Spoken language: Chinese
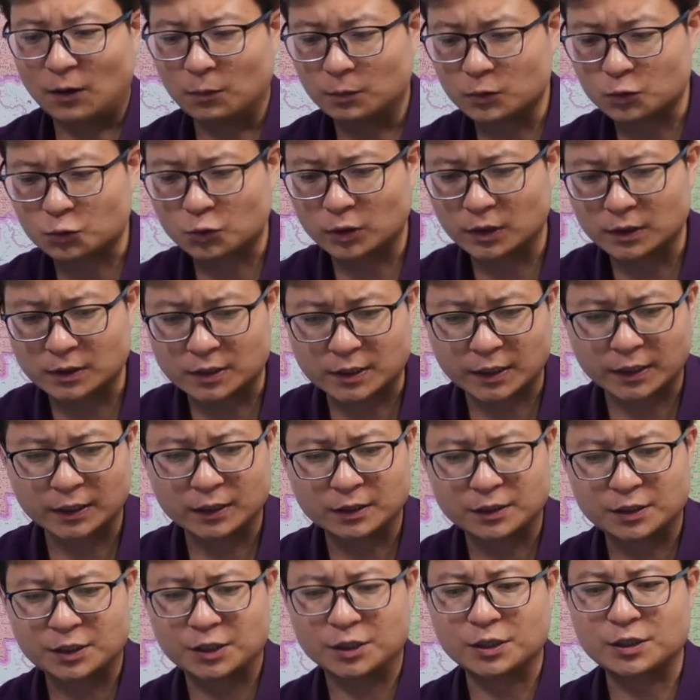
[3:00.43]
我们说这
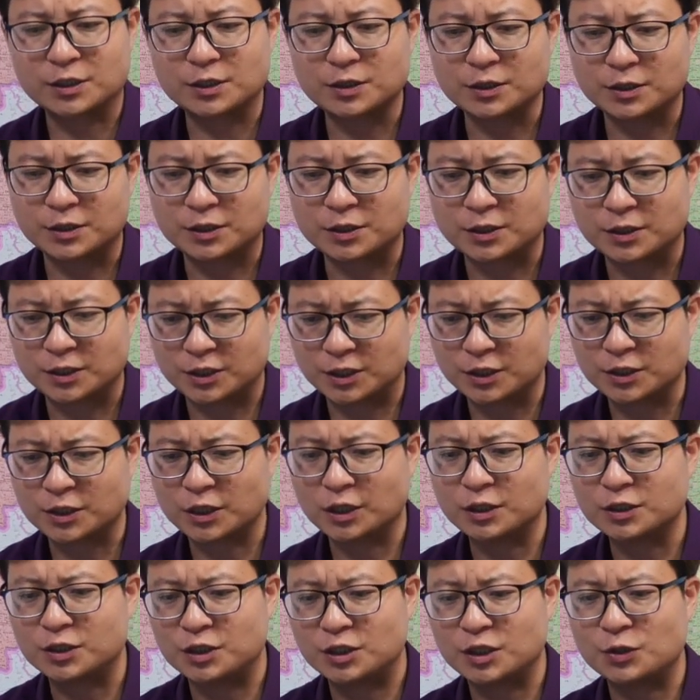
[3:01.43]
个其实形
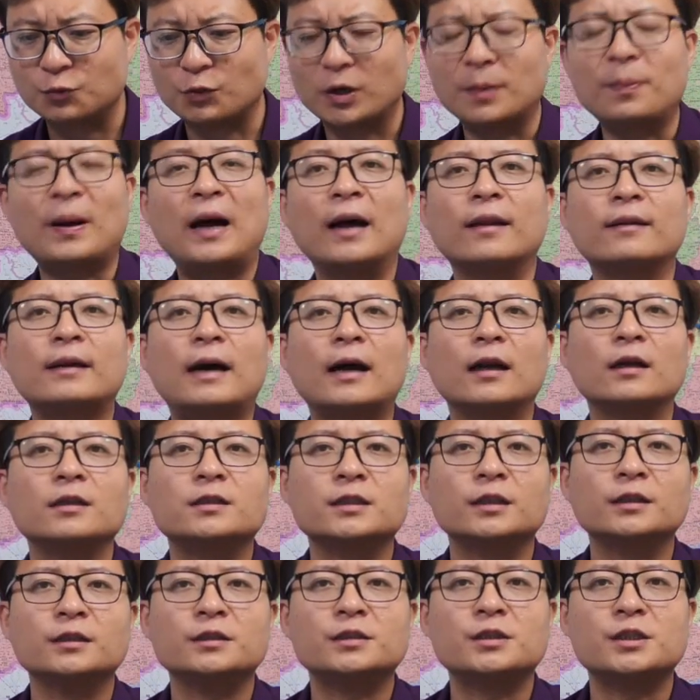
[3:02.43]
成了极为庞大的
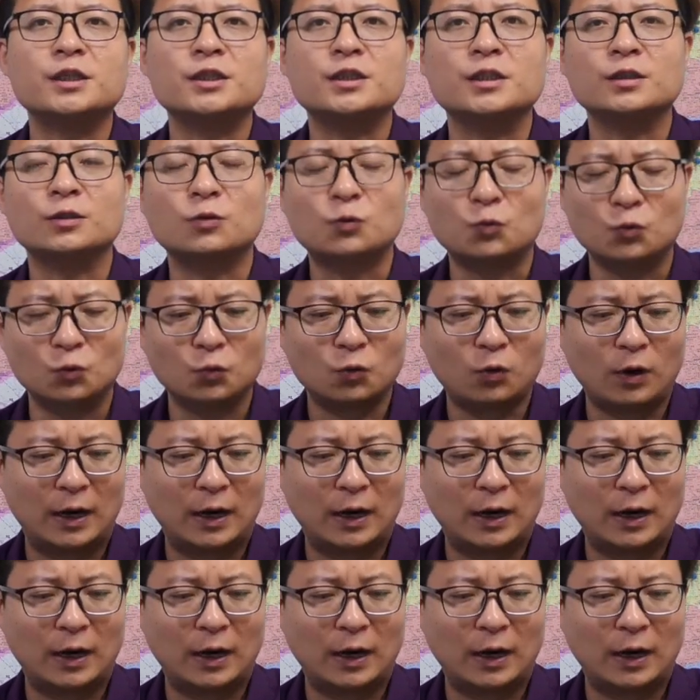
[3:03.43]
这个阶级固